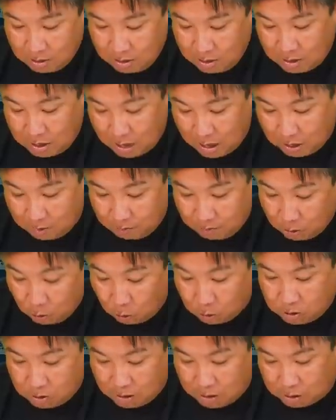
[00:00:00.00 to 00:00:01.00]
2回、
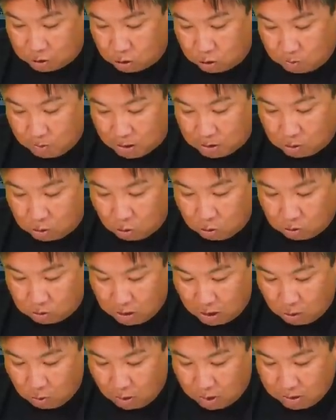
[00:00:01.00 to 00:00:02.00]
オスナがツーベースを打っ
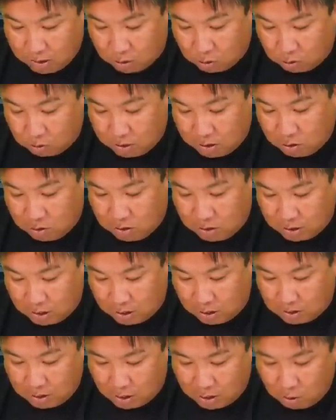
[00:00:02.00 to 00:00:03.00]
てワンアウト2塁か
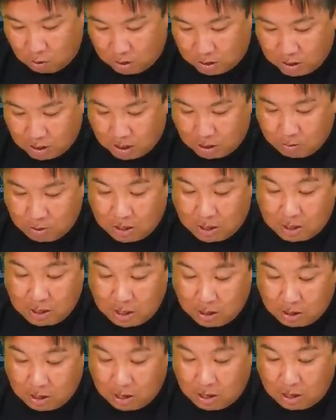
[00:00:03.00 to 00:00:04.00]
ら長岡、中村が
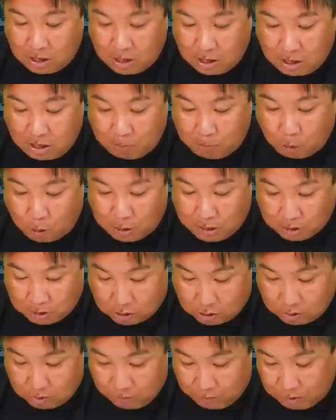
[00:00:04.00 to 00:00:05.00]
ね、えー、1本出
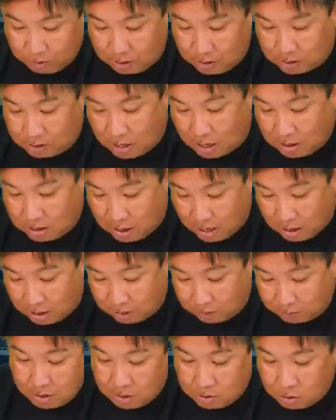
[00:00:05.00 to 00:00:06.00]
ず3回、
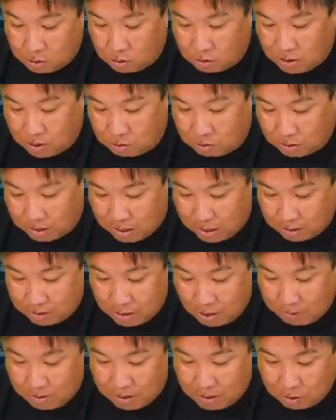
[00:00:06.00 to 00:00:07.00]
ツーアウトから
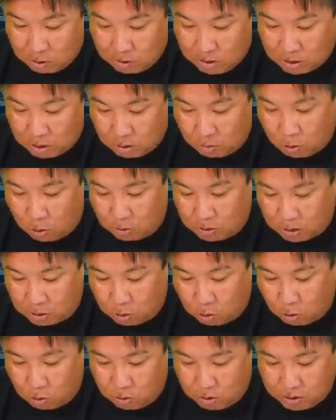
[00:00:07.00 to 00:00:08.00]
並木がデッドボールで
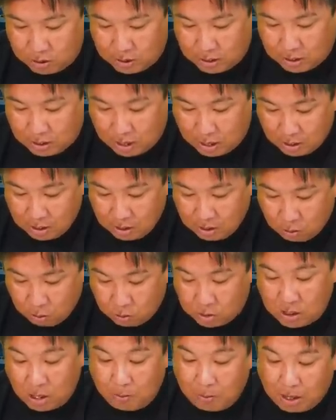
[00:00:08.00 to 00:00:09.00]
盗塁してから
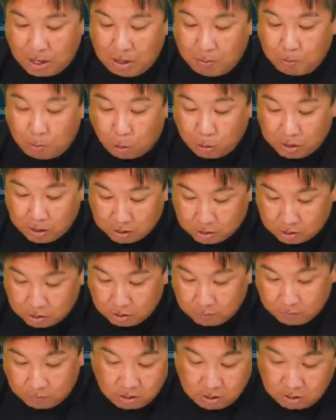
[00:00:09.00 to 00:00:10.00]
内山が1本出ず
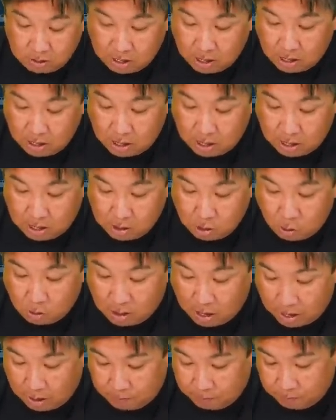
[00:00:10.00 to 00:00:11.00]
で、えー、4
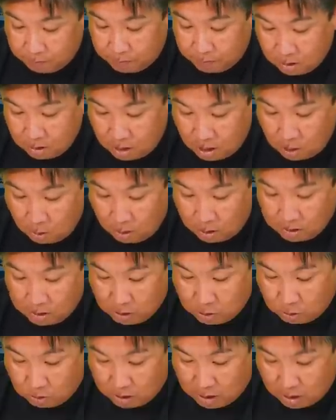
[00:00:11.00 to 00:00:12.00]
回えー、
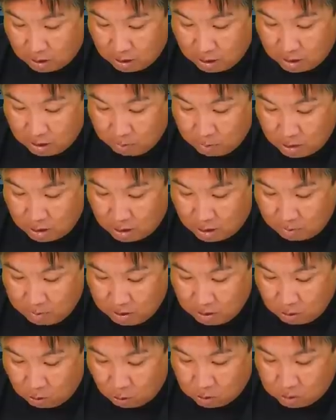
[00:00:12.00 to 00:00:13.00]
ワンアウトから、えー、村
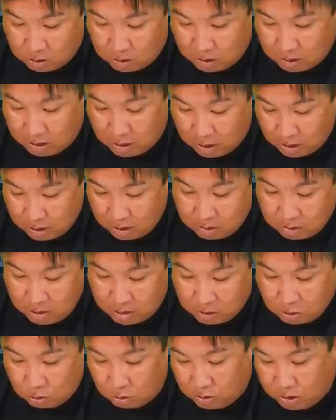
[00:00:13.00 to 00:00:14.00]
上、オスナがね、
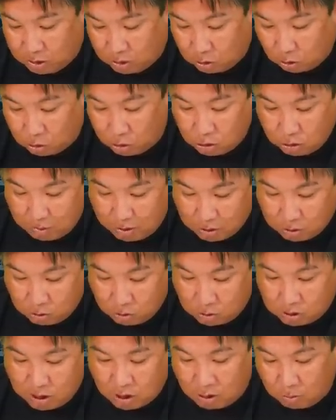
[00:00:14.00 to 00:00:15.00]
連続ヒット、ツーベース
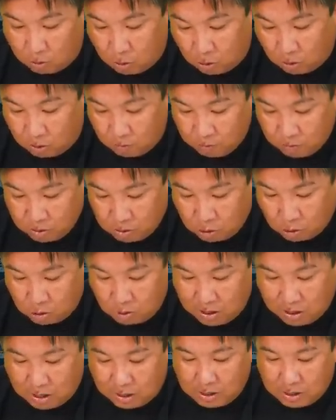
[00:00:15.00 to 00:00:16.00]
打つけども、その
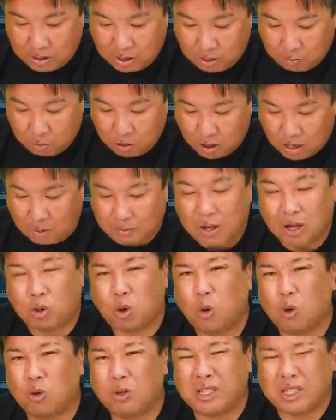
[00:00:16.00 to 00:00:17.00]
中でね、村上が
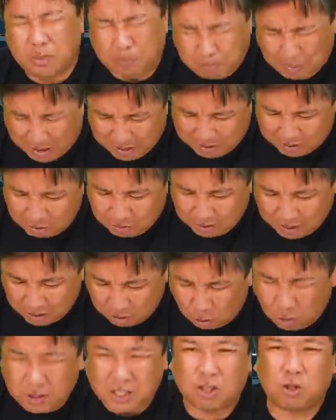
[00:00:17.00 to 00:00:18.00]
盗塁失敗っていうね、
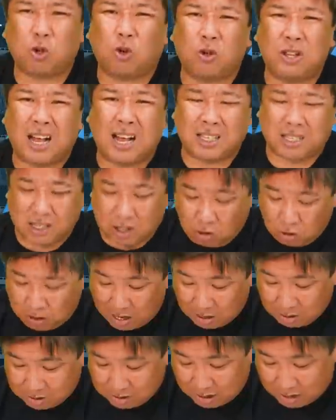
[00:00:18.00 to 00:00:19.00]
こういったとこなんかちぐ
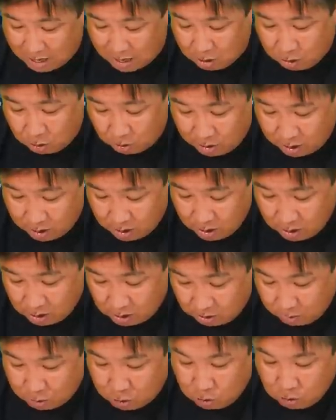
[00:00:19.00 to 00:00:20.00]
はぐさがあるよね。
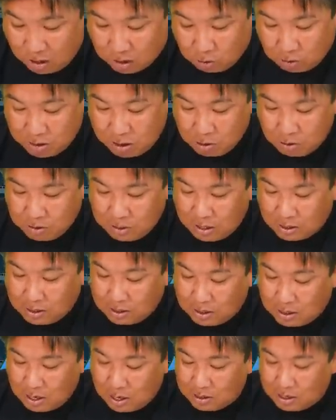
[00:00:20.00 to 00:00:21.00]
でも、ツーアウト二塁になっ
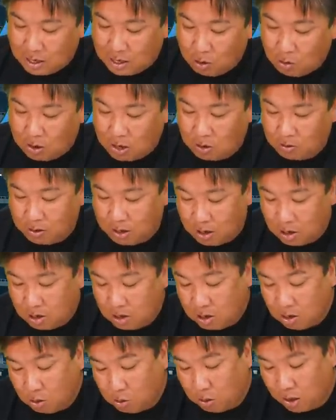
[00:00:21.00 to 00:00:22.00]
てから、長岡の
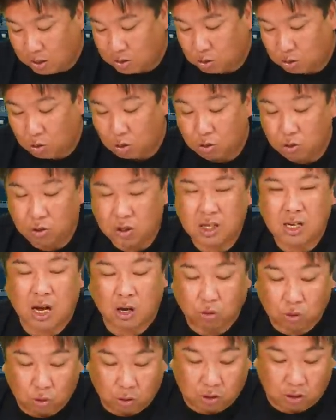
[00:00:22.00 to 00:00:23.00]
ね、
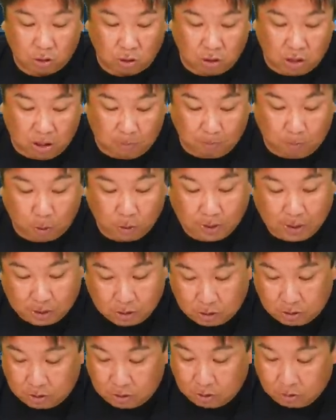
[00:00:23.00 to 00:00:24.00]
ファーストゴロスリーアウトっていう1本で
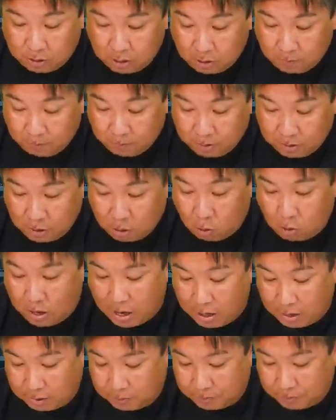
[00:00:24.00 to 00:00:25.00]
すっていうね。で、5
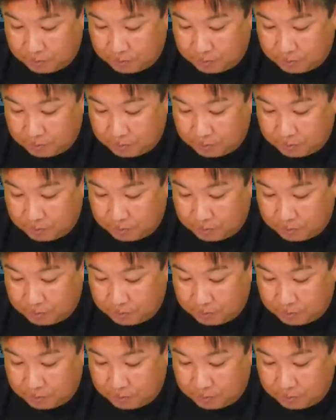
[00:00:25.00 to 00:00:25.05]
回、